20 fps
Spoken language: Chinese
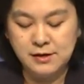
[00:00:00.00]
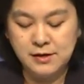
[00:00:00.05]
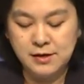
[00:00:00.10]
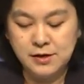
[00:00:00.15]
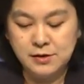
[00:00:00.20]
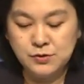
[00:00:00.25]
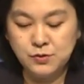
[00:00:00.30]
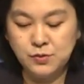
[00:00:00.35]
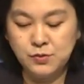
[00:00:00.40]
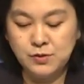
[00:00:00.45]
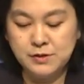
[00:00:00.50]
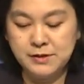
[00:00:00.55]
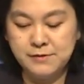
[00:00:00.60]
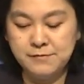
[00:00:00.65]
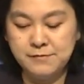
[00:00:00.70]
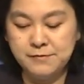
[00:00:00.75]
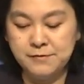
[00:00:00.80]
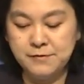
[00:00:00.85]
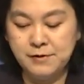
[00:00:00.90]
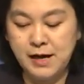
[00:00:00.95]
中国
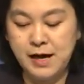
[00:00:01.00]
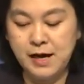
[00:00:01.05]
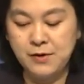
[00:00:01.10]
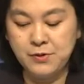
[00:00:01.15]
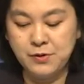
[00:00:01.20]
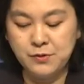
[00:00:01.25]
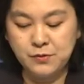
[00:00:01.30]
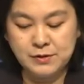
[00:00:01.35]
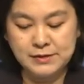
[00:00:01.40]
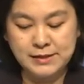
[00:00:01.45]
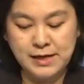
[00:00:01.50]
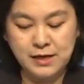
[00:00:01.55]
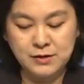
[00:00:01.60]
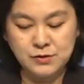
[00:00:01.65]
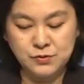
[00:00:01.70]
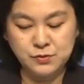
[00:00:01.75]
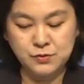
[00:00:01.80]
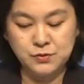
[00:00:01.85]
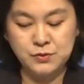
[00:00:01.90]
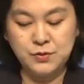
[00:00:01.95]
政府捍卫国
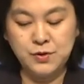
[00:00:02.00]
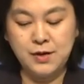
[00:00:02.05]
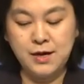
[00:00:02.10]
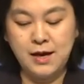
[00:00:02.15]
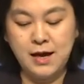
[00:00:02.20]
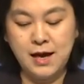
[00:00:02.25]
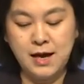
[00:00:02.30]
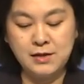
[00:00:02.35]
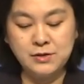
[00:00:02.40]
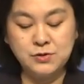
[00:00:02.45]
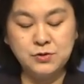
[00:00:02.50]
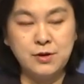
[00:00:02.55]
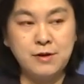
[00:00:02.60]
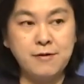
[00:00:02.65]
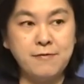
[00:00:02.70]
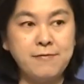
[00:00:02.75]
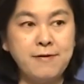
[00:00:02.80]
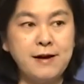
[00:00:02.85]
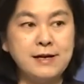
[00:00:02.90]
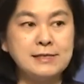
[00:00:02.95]
家主权、安
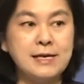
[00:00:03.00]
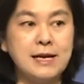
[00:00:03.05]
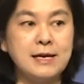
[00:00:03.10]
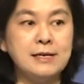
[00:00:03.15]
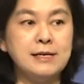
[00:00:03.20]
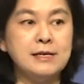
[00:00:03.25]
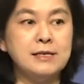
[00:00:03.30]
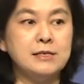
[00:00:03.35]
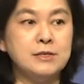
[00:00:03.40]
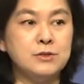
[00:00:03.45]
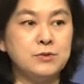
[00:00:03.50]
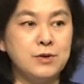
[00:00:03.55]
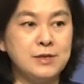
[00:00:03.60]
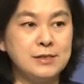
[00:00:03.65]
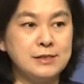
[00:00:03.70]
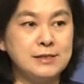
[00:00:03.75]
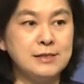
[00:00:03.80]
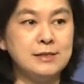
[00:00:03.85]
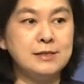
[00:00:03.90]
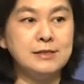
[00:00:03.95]
全、发展利益的
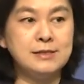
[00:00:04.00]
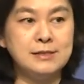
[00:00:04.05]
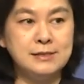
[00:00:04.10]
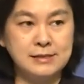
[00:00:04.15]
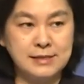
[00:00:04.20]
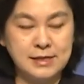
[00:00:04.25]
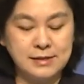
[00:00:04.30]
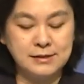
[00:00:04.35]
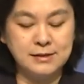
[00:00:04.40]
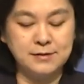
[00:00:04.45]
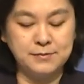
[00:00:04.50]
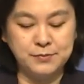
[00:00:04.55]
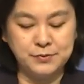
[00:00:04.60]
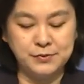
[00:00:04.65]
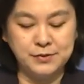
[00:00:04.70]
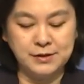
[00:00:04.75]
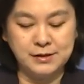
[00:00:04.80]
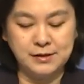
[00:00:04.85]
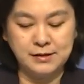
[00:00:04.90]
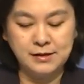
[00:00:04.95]
决心坚定
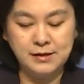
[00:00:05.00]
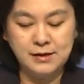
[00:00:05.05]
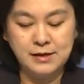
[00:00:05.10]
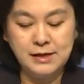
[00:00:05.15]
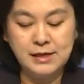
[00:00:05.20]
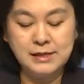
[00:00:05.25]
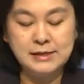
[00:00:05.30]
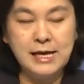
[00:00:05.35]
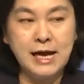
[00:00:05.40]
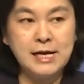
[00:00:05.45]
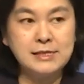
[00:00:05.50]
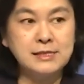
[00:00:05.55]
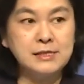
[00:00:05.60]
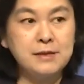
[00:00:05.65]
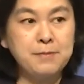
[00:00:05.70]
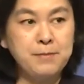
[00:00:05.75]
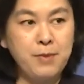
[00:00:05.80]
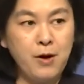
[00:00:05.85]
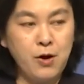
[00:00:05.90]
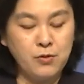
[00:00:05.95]
不移，打
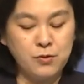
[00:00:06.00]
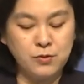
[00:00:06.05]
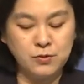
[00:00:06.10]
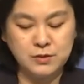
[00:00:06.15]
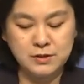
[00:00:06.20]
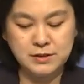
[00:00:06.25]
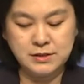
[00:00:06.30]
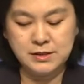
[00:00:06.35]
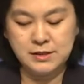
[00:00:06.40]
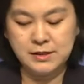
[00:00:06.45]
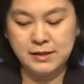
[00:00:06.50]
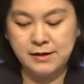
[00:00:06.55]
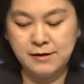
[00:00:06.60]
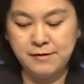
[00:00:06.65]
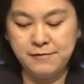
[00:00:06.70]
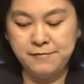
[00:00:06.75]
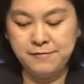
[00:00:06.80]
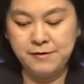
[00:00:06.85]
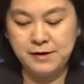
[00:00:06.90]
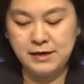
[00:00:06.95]
击暴恐势
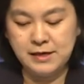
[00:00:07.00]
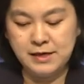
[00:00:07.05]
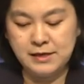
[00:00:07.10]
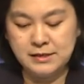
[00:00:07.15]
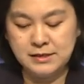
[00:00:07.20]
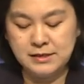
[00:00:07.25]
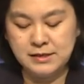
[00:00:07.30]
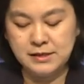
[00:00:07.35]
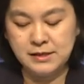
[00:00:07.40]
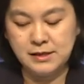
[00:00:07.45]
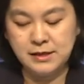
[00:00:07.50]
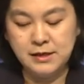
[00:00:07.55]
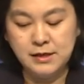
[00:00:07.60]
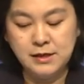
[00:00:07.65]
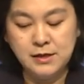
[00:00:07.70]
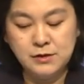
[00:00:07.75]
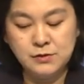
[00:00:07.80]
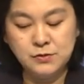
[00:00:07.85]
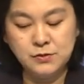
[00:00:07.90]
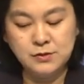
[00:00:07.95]
力、分裂势力、
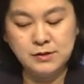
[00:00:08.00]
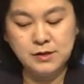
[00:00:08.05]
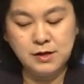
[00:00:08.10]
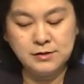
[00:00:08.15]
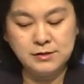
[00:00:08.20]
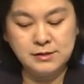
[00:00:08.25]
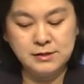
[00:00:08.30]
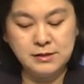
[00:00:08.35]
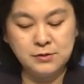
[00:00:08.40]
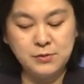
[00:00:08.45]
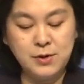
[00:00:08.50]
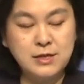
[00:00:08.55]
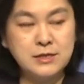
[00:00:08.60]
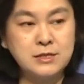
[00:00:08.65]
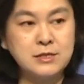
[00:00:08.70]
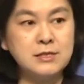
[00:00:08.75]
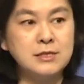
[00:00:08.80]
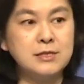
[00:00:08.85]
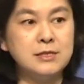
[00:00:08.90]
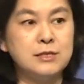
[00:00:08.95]
宗教极
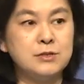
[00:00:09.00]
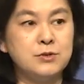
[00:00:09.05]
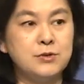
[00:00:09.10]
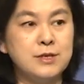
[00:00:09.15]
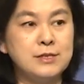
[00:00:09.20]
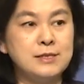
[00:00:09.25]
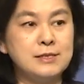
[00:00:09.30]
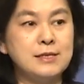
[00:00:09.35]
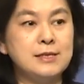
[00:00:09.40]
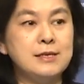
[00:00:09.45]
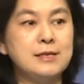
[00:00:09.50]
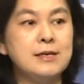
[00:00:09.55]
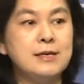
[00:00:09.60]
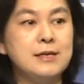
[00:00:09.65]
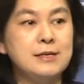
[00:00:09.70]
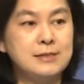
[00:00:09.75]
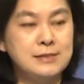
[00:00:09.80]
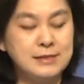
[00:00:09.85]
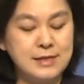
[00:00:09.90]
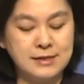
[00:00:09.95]
端势力的决心
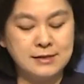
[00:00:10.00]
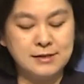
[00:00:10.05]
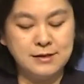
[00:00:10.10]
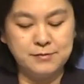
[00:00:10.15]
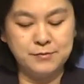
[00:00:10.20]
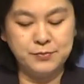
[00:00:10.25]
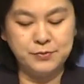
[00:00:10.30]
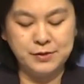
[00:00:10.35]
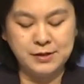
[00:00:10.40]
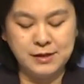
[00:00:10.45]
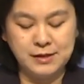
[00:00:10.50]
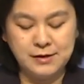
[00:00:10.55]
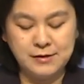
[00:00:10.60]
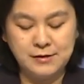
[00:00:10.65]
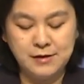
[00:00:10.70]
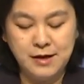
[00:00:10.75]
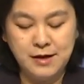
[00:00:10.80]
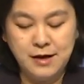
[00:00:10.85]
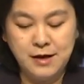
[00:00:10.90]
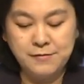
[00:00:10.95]
坚定不移，
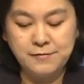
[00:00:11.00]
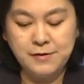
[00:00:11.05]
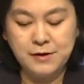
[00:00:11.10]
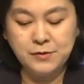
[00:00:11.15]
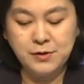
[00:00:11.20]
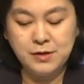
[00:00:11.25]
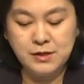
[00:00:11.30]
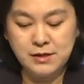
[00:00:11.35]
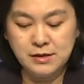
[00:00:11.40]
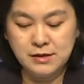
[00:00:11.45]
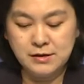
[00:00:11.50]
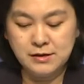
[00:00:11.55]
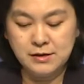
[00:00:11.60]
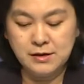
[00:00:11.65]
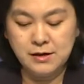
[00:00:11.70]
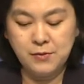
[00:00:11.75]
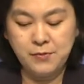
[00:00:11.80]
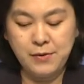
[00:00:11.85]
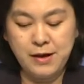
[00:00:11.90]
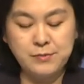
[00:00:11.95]
反对任
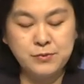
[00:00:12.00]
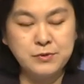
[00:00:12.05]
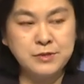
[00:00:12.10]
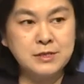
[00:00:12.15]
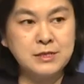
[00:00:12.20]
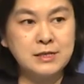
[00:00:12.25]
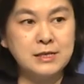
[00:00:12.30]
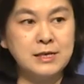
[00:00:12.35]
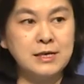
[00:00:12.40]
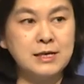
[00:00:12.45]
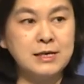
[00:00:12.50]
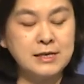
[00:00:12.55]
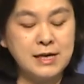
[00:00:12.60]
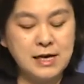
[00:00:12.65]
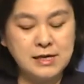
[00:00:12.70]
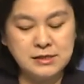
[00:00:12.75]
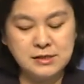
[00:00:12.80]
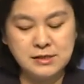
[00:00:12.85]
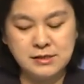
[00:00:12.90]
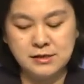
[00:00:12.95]
何外部势力
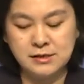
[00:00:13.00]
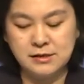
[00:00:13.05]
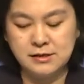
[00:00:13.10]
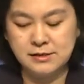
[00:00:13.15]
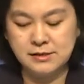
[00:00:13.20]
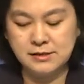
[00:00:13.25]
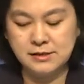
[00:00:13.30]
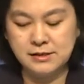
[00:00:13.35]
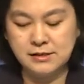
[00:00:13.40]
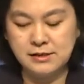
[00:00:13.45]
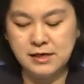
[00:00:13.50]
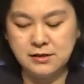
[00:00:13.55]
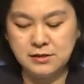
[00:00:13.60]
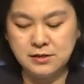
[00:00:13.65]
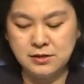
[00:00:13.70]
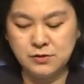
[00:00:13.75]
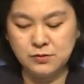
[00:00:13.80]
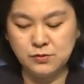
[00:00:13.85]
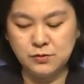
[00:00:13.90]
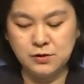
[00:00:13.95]
干涉新疆
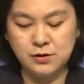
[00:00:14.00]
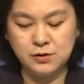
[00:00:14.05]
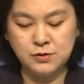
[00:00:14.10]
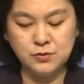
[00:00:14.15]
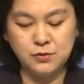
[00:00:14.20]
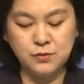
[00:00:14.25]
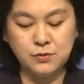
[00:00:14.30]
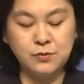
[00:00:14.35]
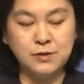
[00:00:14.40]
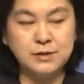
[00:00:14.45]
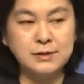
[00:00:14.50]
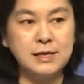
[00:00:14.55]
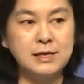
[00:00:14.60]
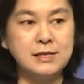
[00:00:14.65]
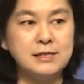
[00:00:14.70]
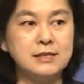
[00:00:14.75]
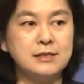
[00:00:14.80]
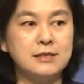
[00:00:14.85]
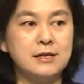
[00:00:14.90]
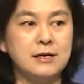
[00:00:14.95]
事务和中国
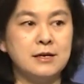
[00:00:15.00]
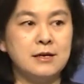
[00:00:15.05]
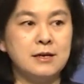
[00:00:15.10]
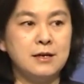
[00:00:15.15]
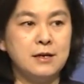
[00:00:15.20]
内政的